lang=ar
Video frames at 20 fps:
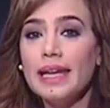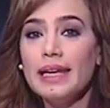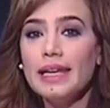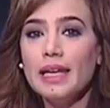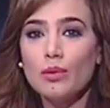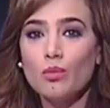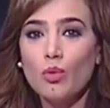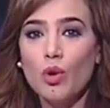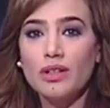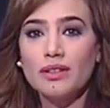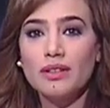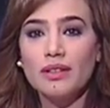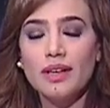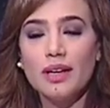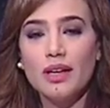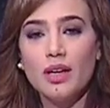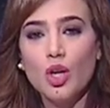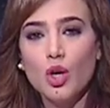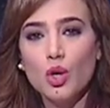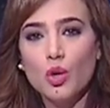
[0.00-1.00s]
ان
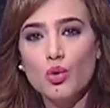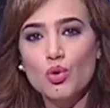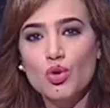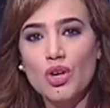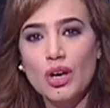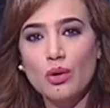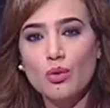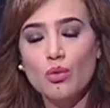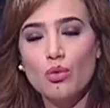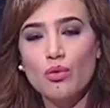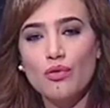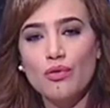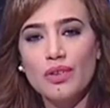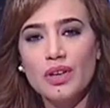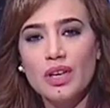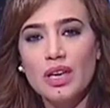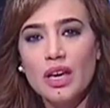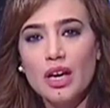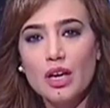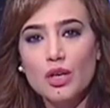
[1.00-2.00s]
المواطنين يشاركوا
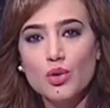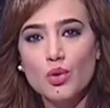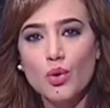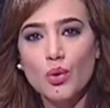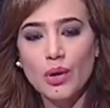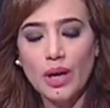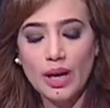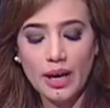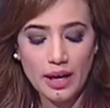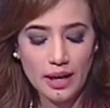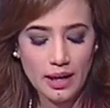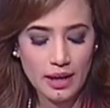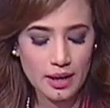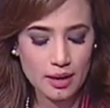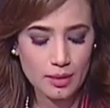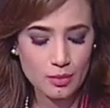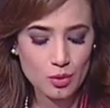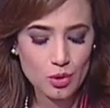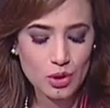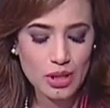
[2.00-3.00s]
في صنع
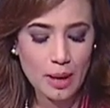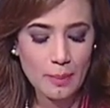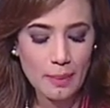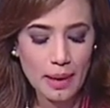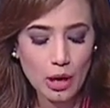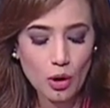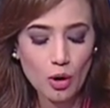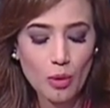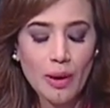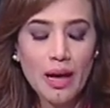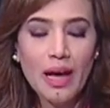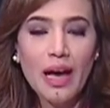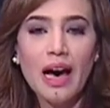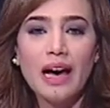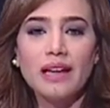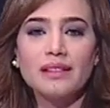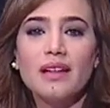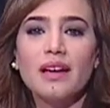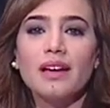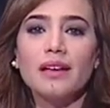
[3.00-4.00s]
آه، مستقبلهم
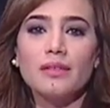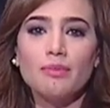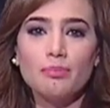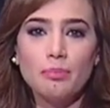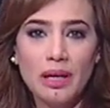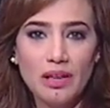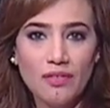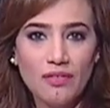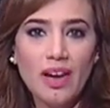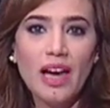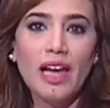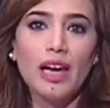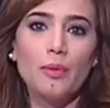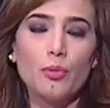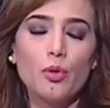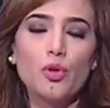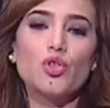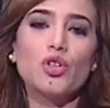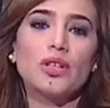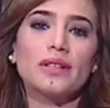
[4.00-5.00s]
اعتقد
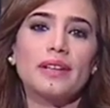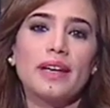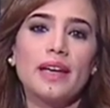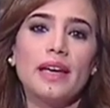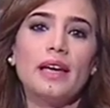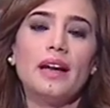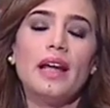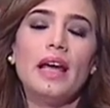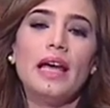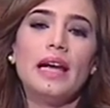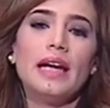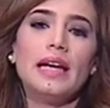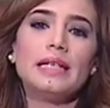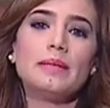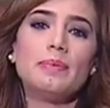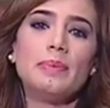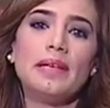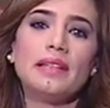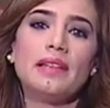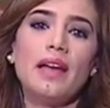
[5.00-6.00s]
بالفعل بشره خير
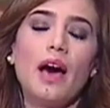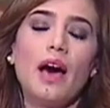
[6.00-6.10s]
نسبه